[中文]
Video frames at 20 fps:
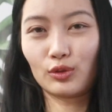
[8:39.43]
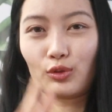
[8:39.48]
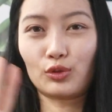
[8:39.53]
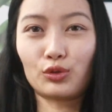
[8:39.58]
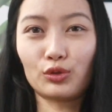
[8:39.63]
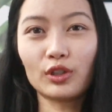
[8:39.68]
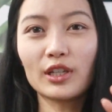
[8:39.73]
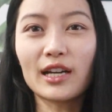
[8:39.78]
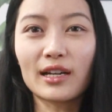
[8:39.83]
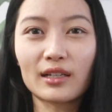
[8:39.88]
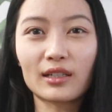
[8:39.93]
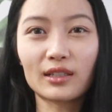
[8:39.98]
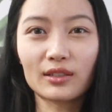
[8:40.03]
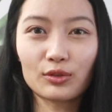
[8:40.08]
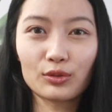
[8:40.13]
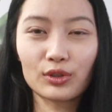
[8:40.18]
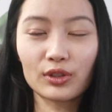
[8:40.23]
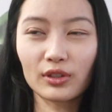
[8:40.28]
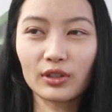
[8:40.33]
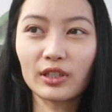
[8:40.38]
举两个
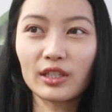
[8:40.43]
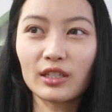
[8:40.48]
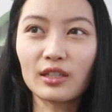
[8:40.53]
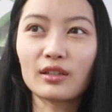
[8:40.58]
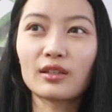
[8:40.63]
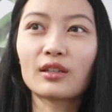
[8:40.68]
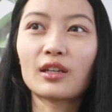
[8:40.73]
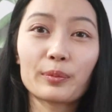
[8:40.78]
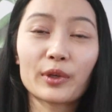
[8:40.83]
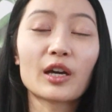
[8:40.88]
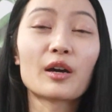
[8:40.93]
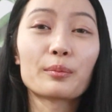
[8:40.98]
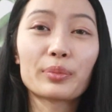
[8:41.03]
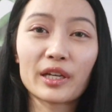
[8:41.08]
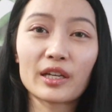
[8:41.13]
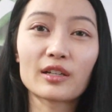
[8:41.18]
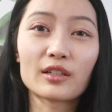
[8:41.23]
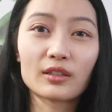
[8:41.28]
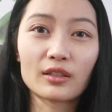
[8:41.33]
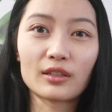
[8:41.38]
就是可以
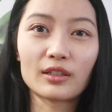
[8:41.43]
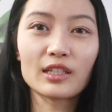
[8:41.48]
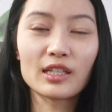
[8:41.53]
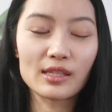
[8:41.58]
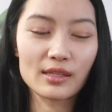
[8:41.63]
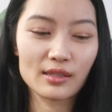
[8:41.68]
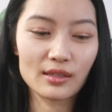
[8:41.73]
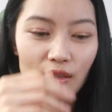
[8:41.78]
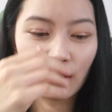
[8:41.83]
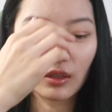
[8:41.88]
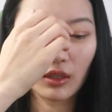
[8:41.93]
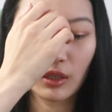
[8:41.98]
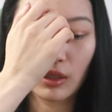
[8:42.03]
compare 的例子。